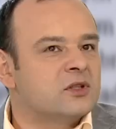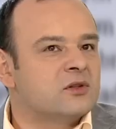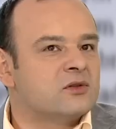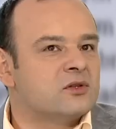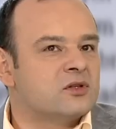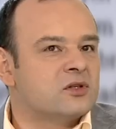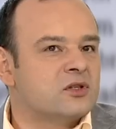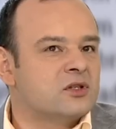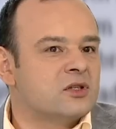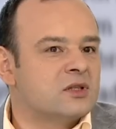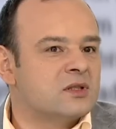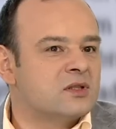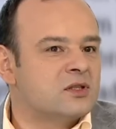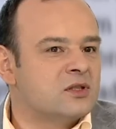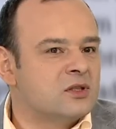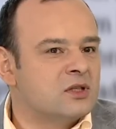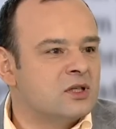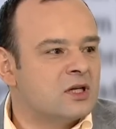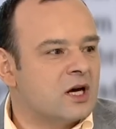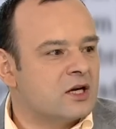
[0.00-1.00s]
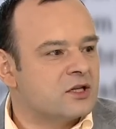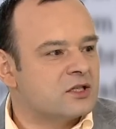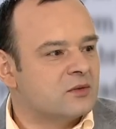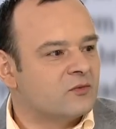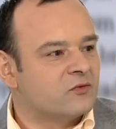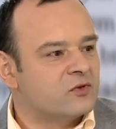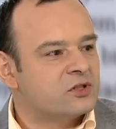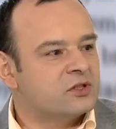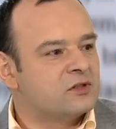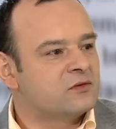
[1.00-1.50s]
jednocześnie jest
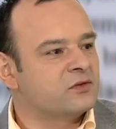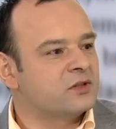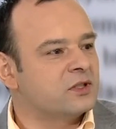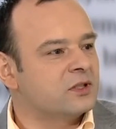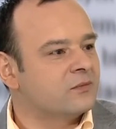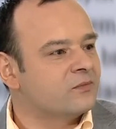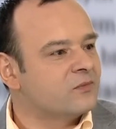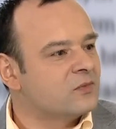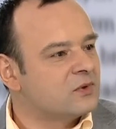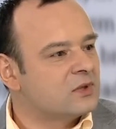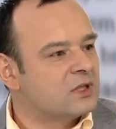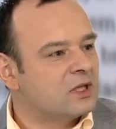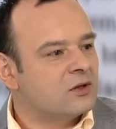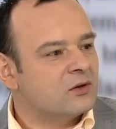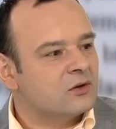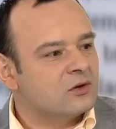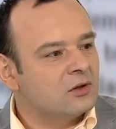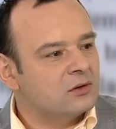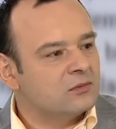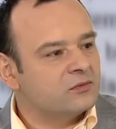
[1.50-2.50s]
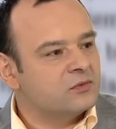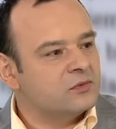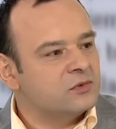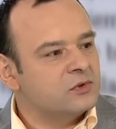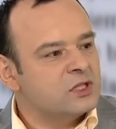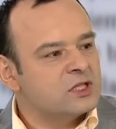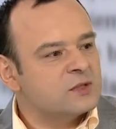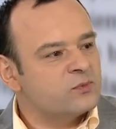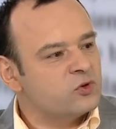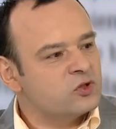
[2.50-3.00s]
dziennikarzem. Właściwie
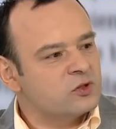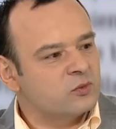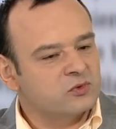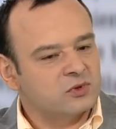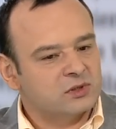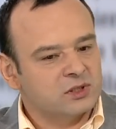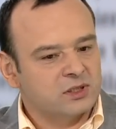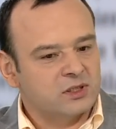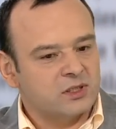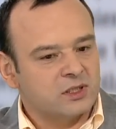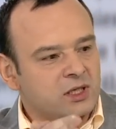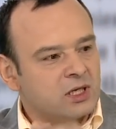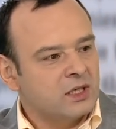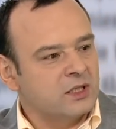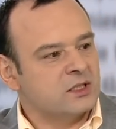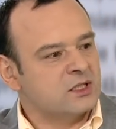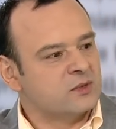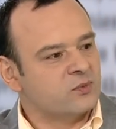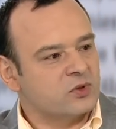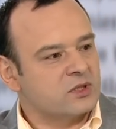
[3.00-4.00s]
nie sposób tutaj tej granicy